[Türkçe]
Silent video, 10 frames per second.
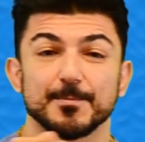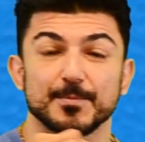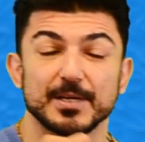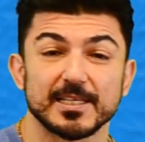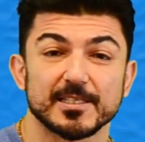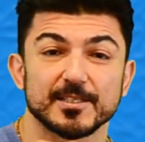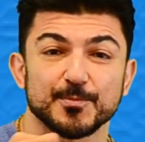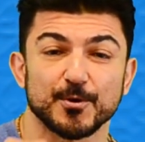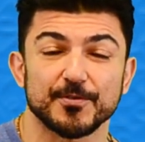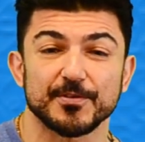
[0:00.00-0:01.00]

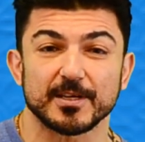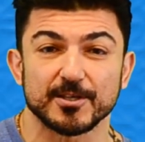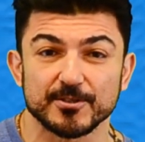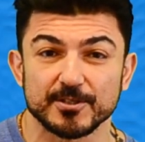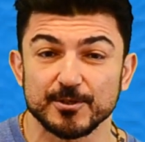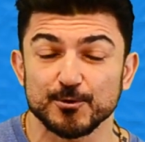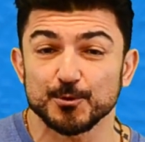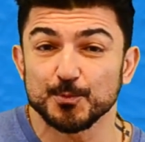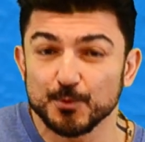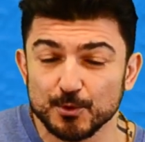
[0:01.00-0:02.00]
Present Perfect
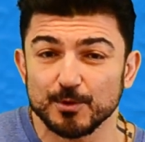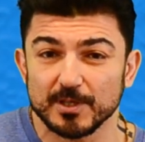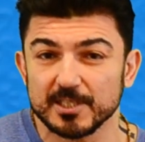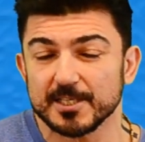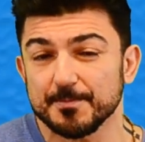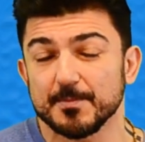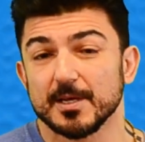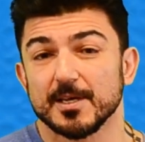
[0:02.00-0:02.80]
Continuous mu kullanacağım?